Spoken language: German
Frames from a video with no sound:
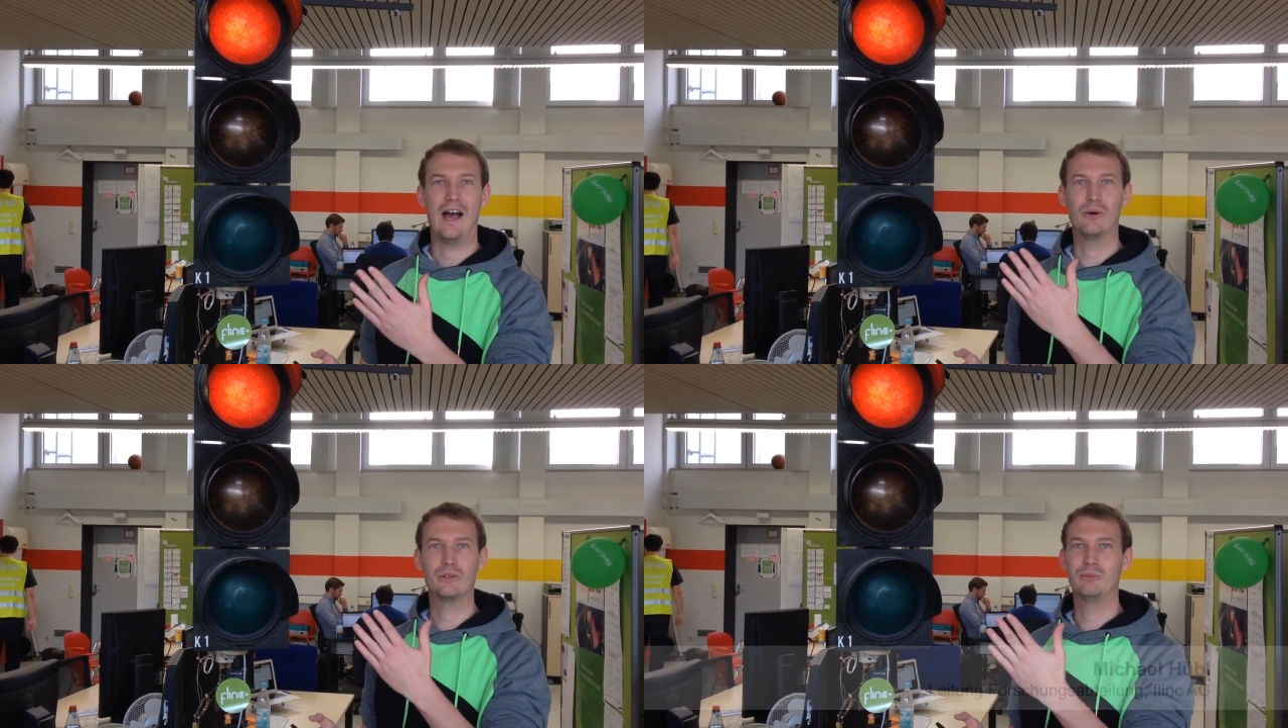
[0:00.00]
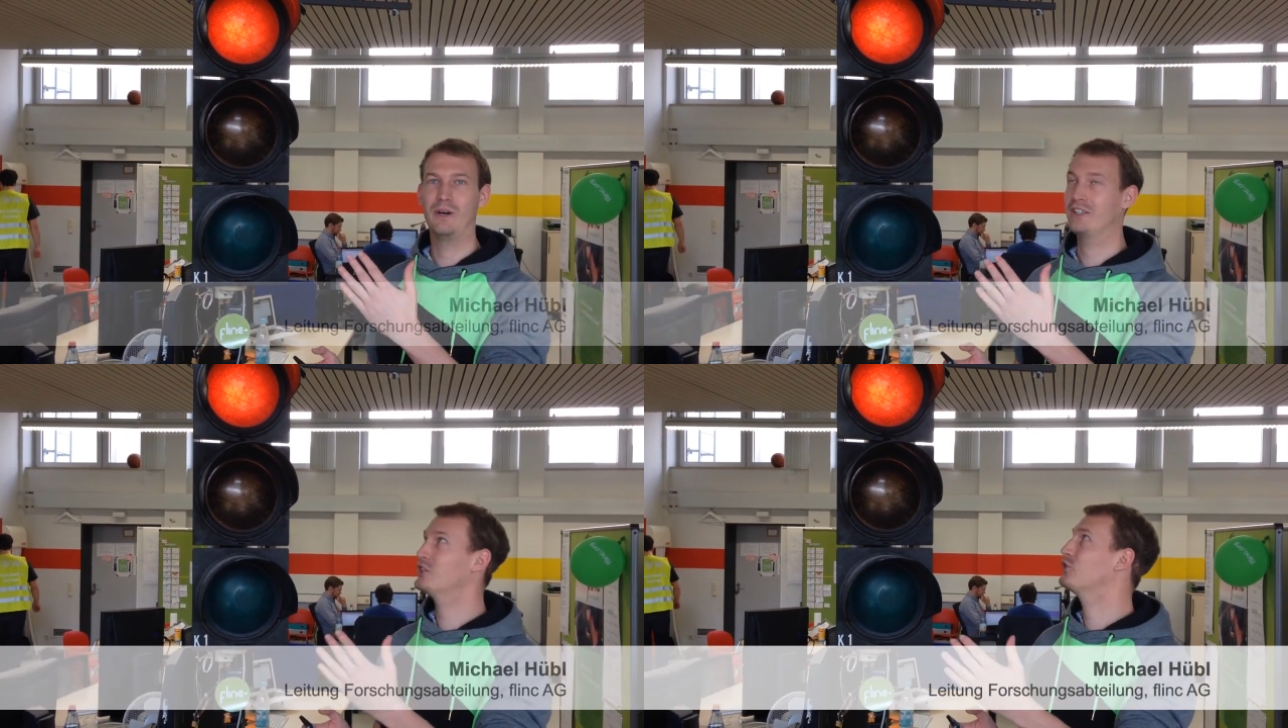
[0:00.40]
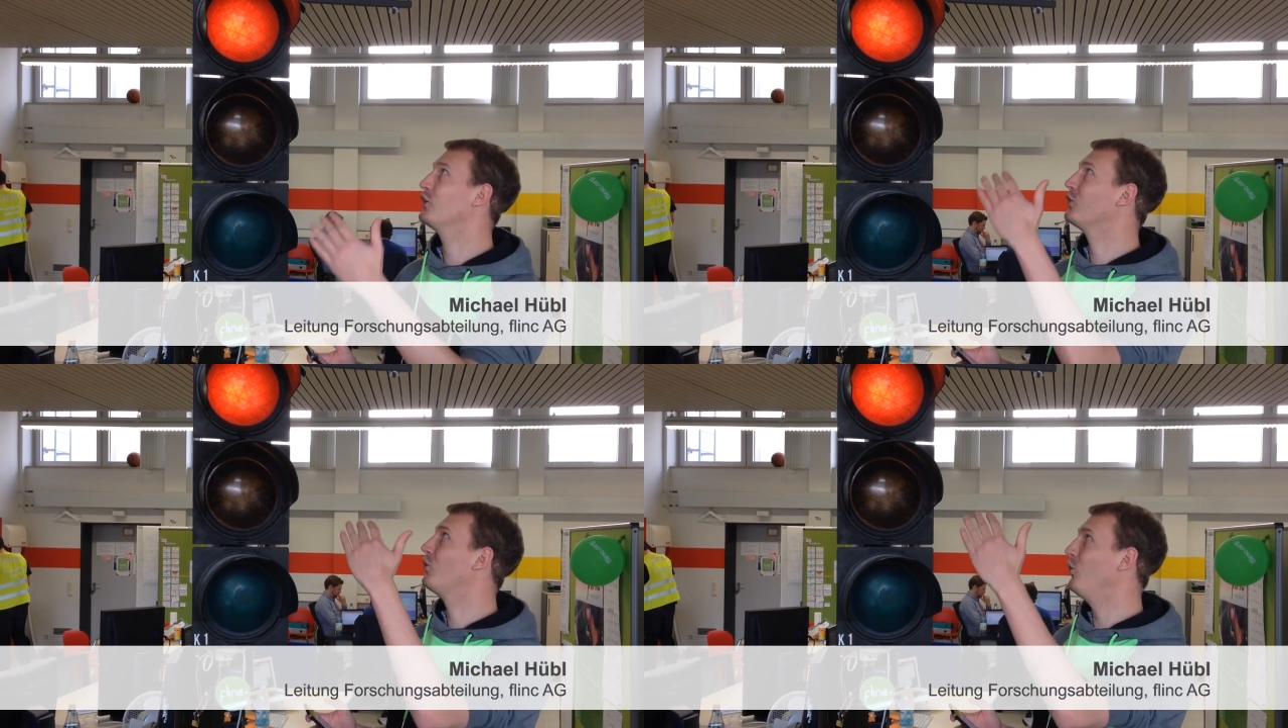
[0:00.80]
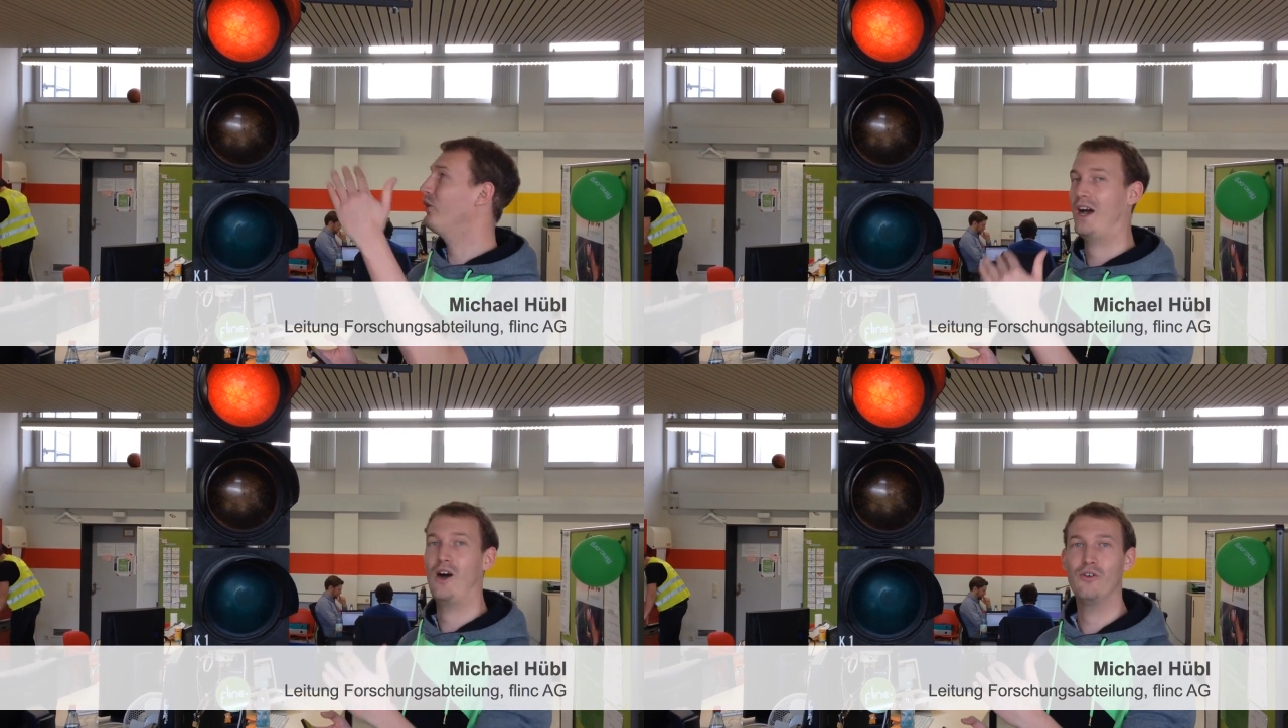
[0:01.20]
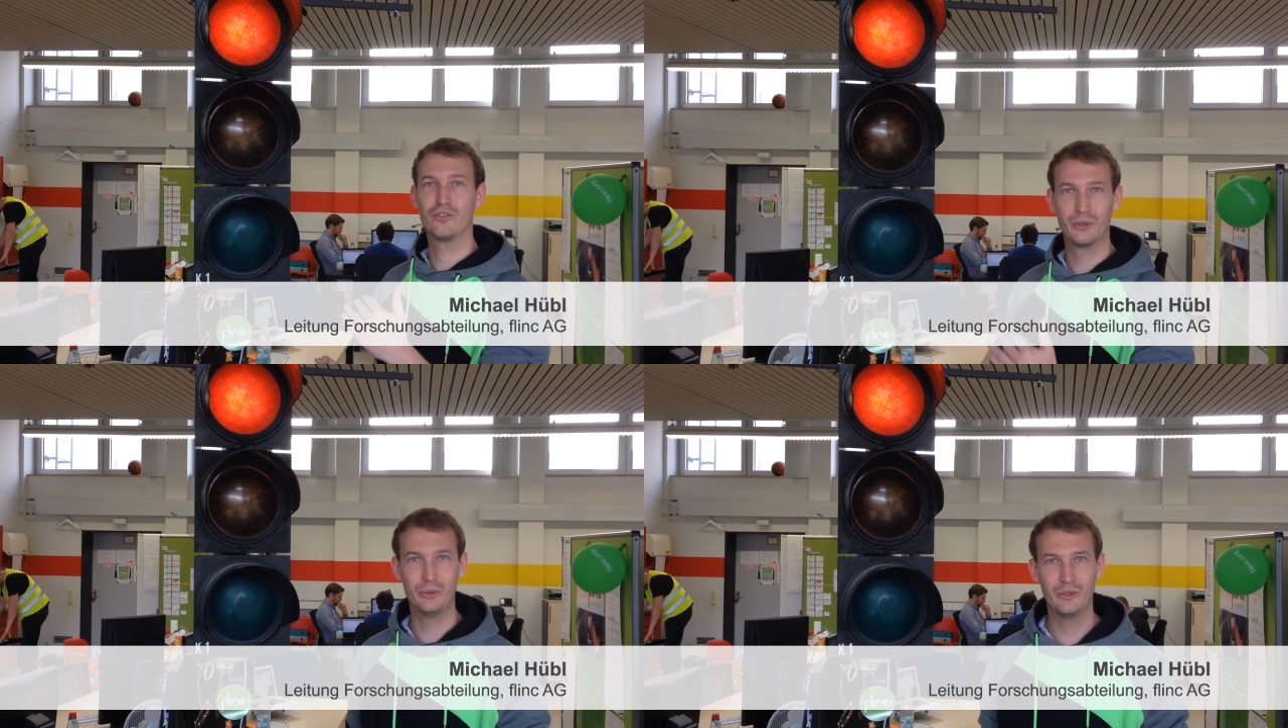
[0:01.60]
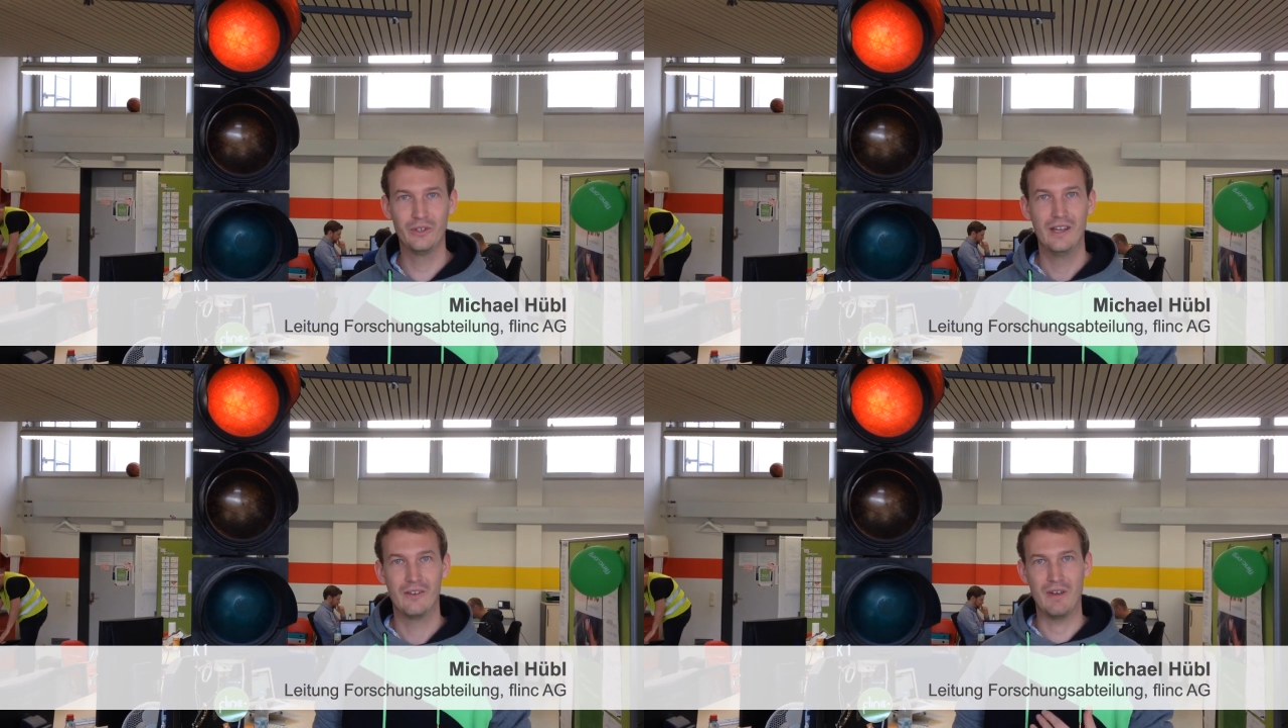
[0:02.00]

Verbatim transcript: automatisch von rot auf grün,